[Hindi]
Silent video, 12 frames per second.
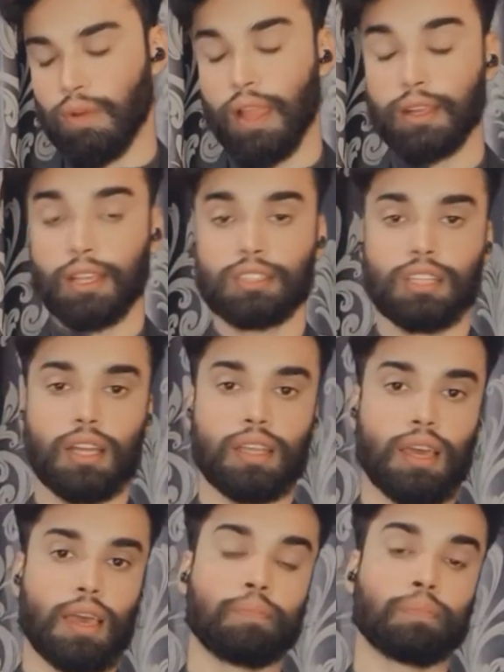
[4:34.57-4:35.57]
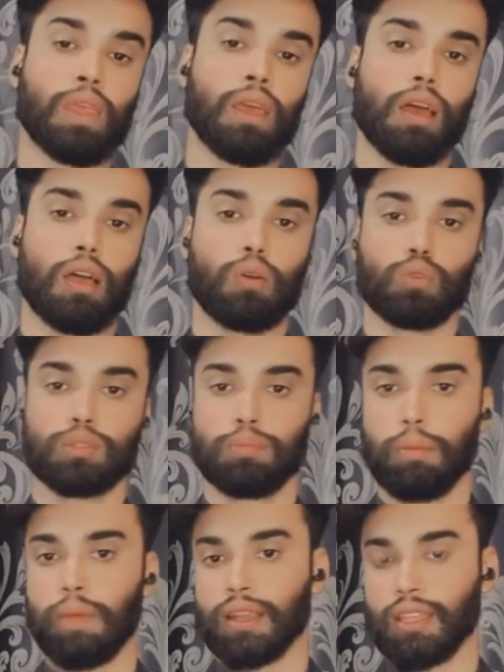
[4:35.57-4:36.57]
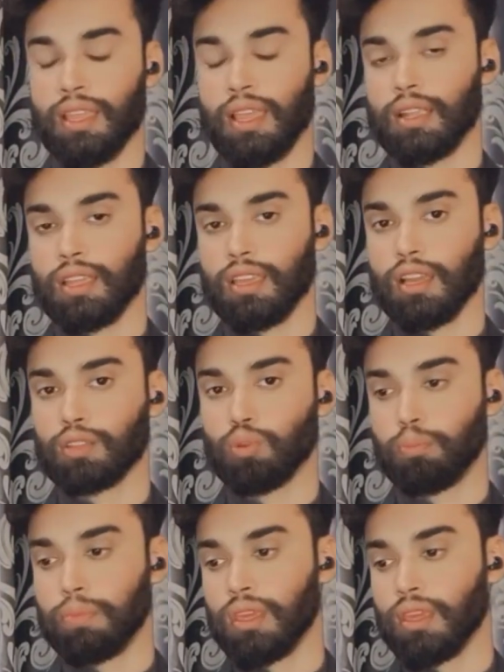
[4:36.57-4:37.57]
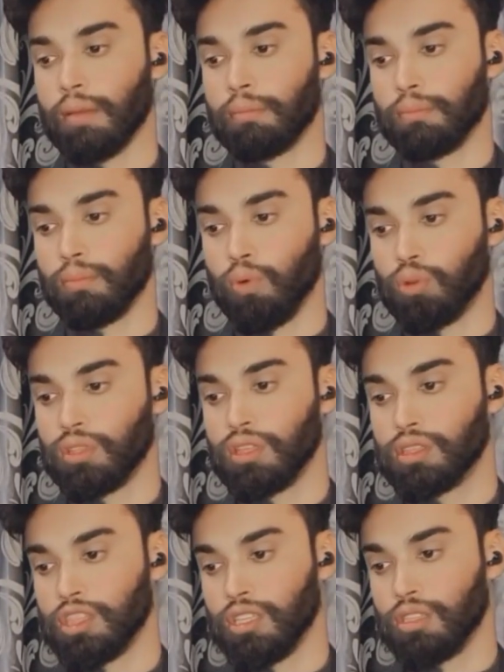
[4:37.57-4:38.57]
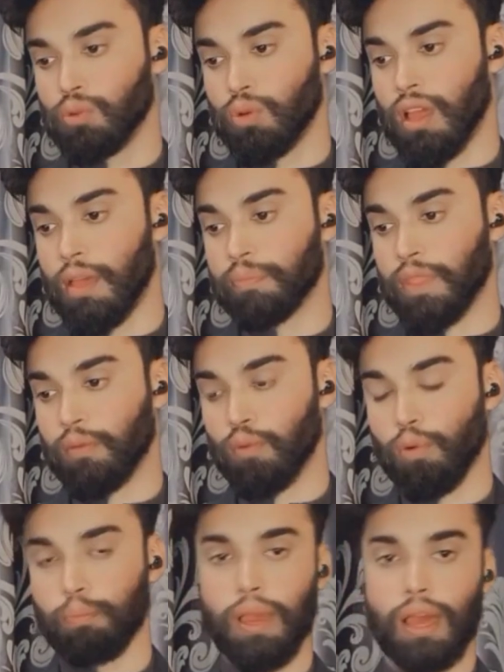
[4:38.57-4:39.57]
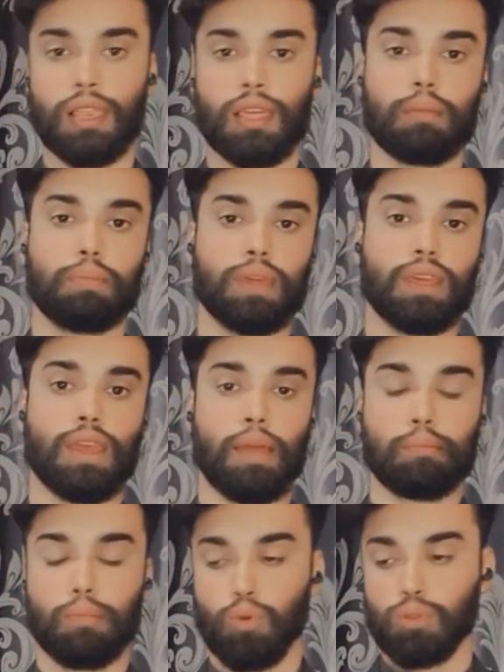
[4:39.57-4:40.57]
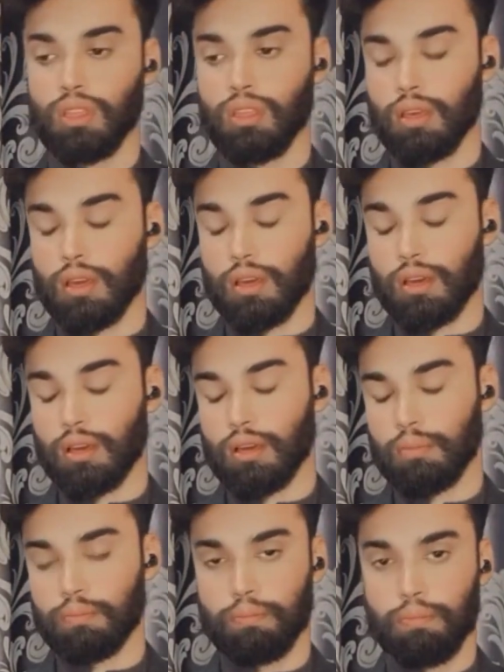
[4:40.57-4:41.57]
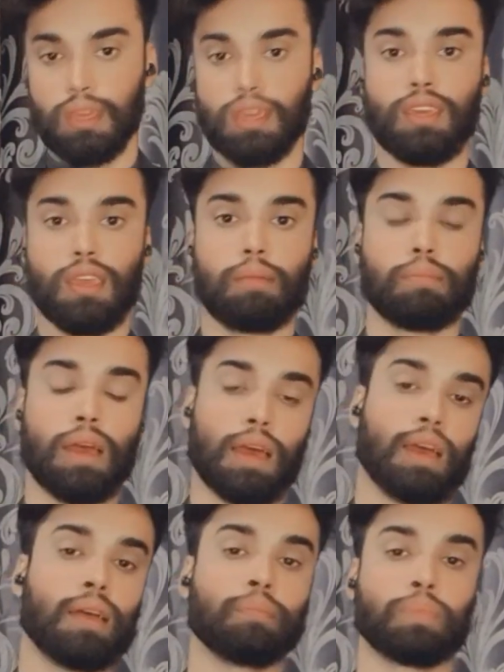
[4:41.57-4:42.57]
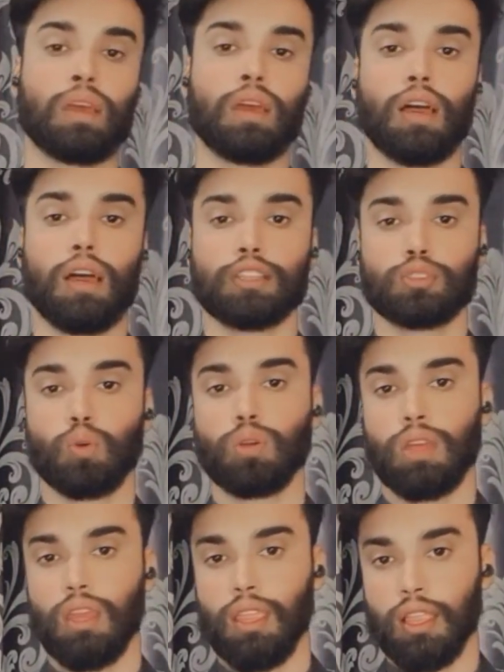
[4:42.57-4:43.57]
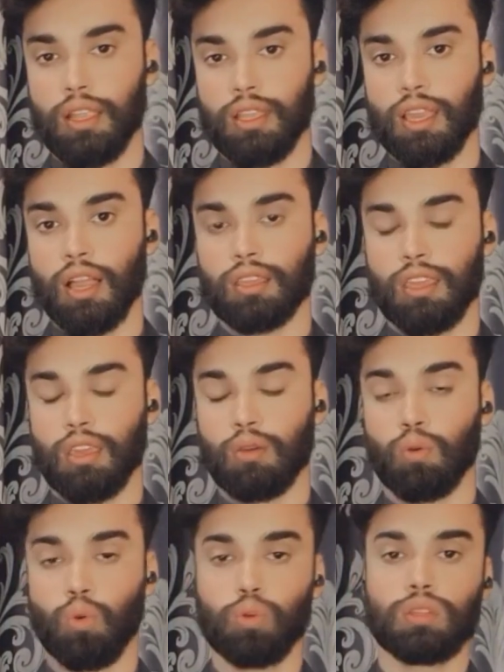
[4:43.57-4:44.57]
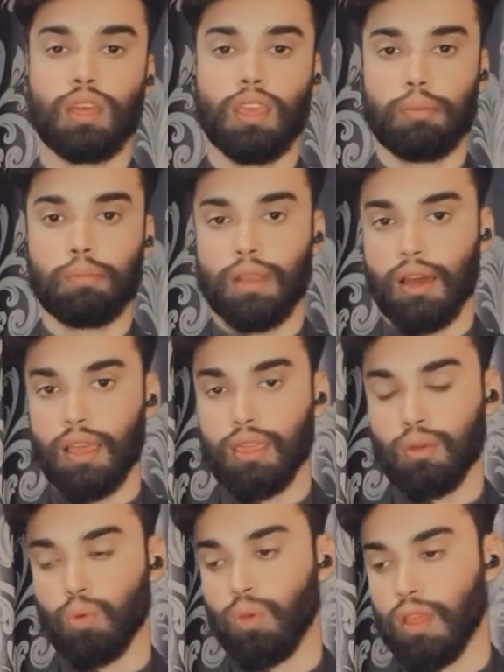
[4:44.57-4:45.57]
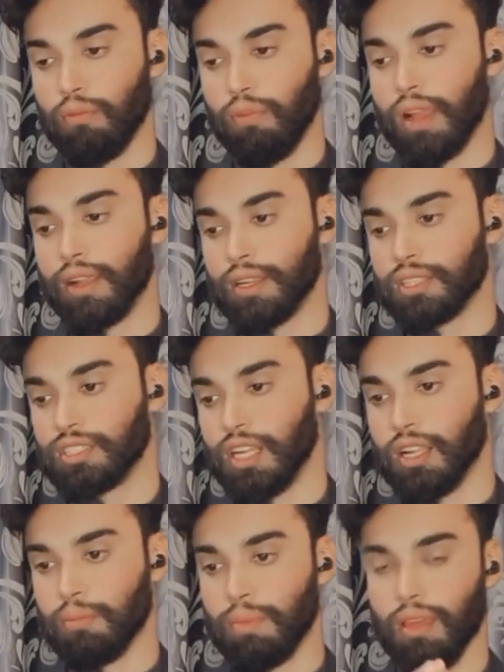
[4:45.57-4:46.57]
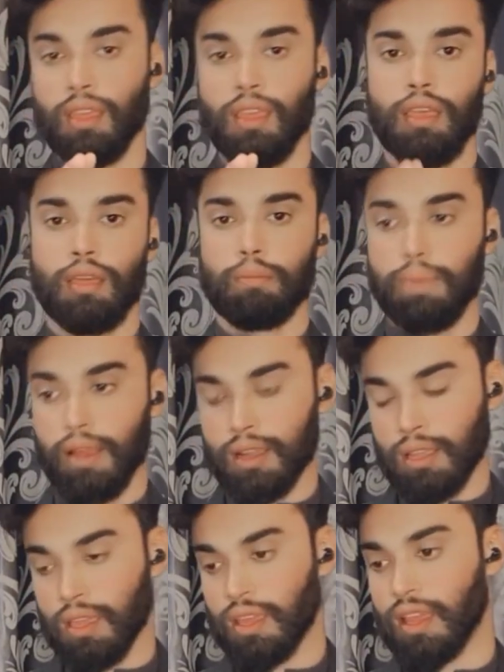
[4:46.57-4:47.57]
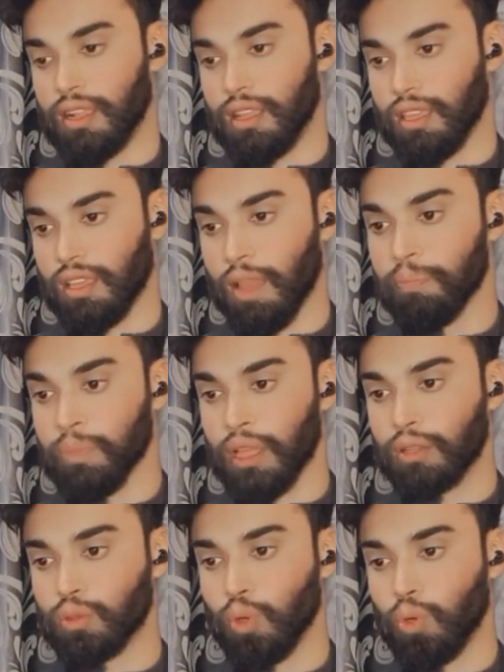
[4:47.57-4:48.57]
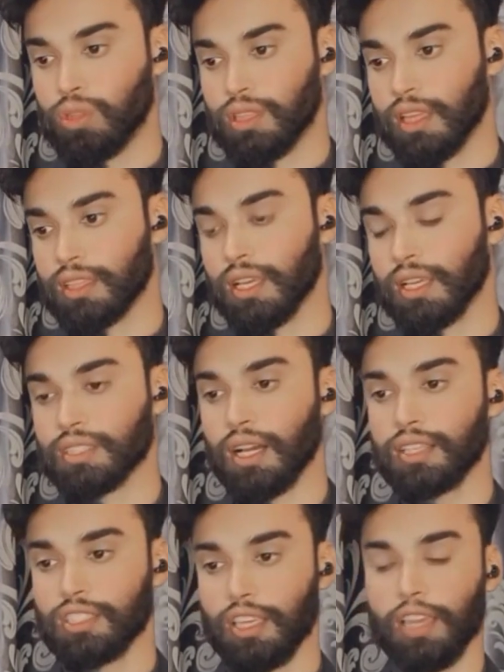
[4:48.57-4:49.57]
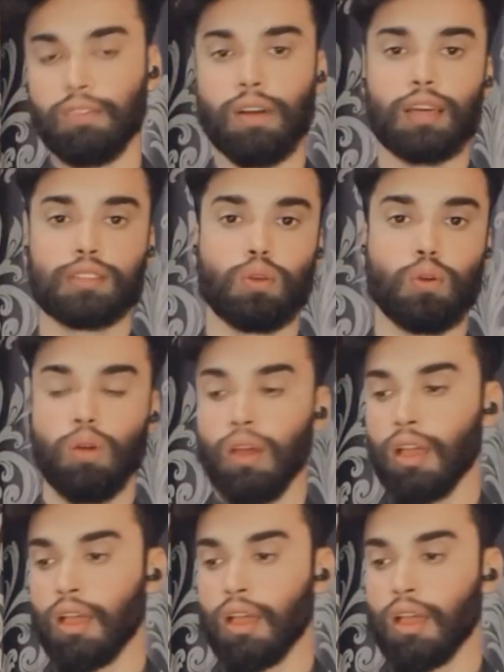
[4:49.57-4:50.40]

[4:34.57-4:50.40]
फाइटर जेट है उसमें बैठे हैं ठीक है तो पीएम मोदी जी जो है वो पहले पीएम मोदी पीएम है जो कि इंडिया के खुद के बनाए हुए फाइटर जेट में बैठे हैं ठीक है तो तेजस का ये वाला जो